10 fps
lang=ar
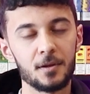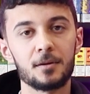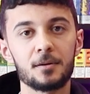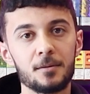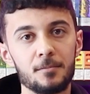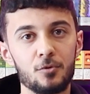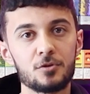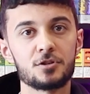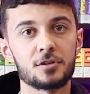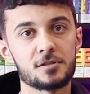إيه،
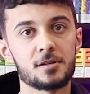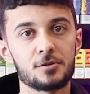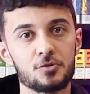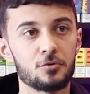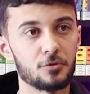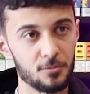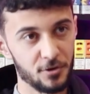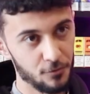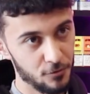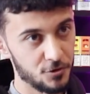بوجه رسالة شكر
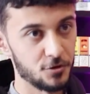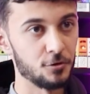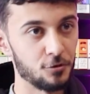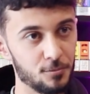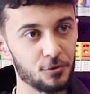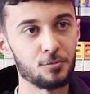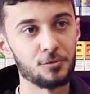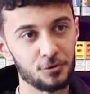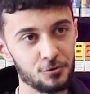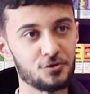طبعا أول شيء لكم إنكم
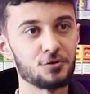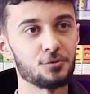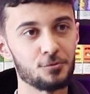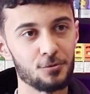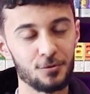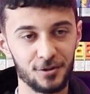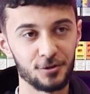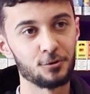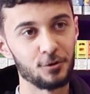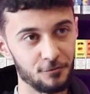أنتم جيتوا
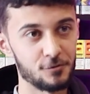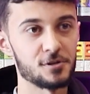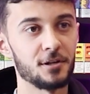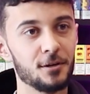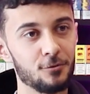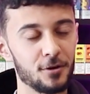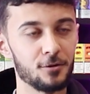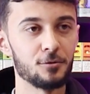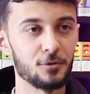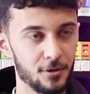أعطيتونا الفرصة الحلوة
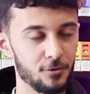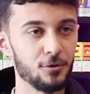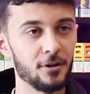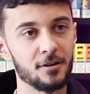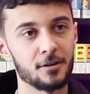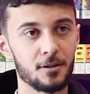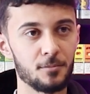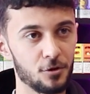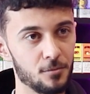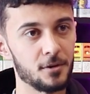إنه إحنا نطلع
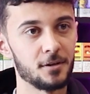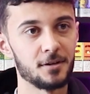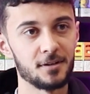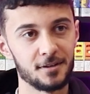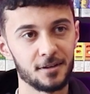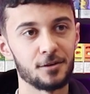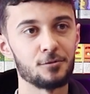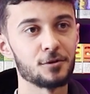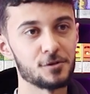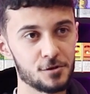معكم على قنوات